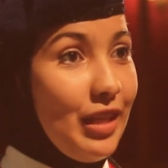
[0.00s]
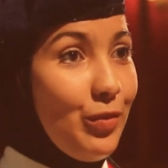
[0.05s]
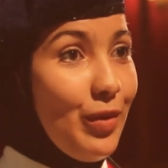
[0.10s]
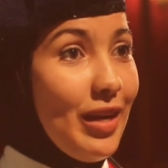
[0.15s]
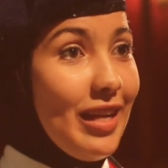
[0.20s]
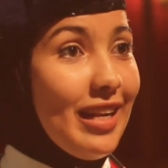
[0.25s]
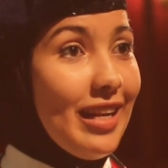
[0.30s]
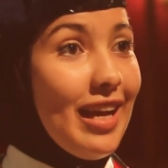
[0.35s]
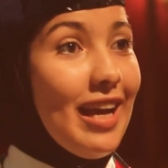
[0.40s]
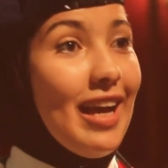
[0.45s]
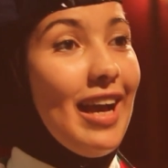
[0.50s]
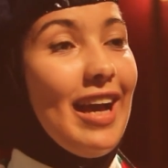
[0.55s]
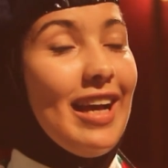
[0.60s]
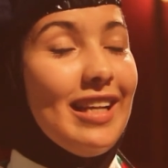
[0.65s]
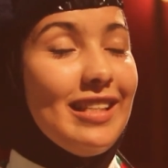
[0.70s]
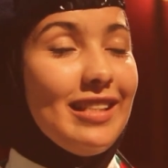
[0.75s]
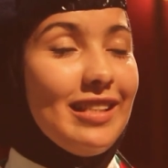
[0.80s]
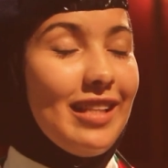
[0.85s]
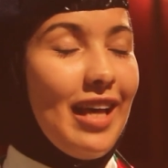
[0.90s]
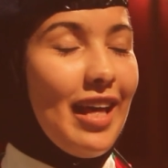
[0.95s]
ديوان
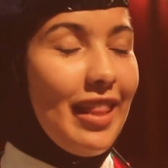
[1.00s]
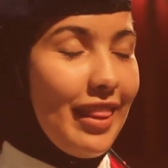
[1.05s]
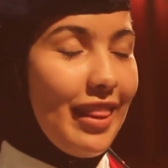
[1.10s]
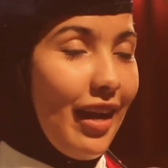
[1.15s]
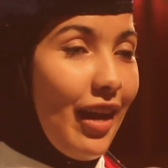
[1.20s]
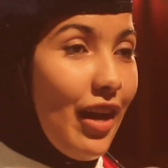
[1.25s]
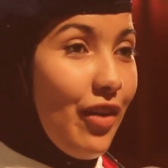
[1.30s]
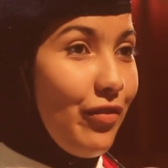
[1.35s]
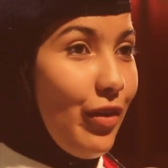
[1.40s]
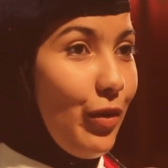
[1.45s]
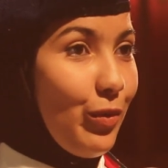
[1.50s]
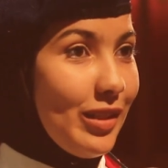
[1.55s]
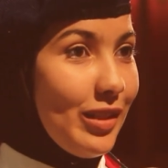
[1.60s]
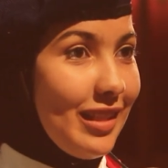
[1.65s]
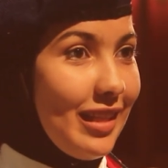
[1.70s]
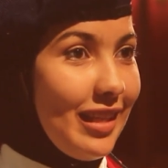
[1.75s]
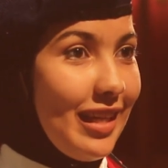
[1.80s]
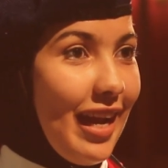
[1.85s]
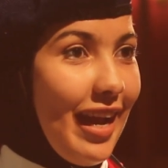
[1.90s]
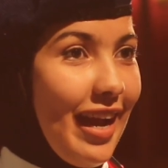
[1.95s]
الثقافة
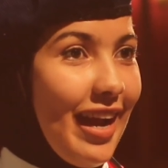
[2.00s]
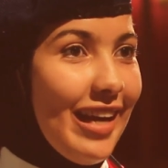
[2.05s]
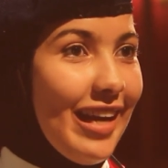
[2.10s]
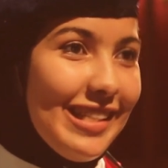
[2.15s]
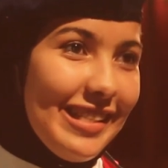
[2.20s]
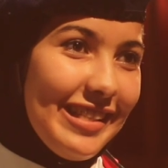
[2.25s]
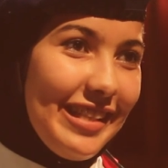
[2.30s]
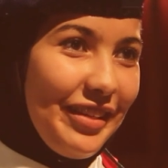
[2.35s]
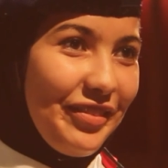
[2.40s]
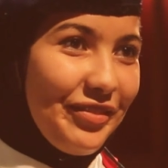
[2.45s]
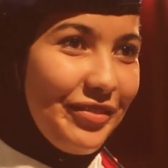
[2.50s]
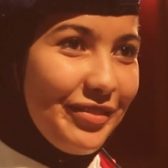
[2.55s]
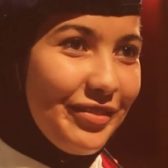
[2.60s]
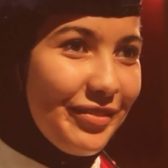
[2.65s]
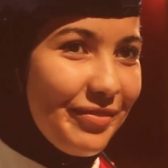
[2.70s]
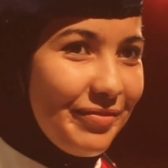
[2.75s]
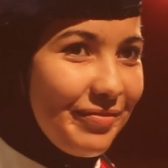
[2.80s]
والسياحة ستيف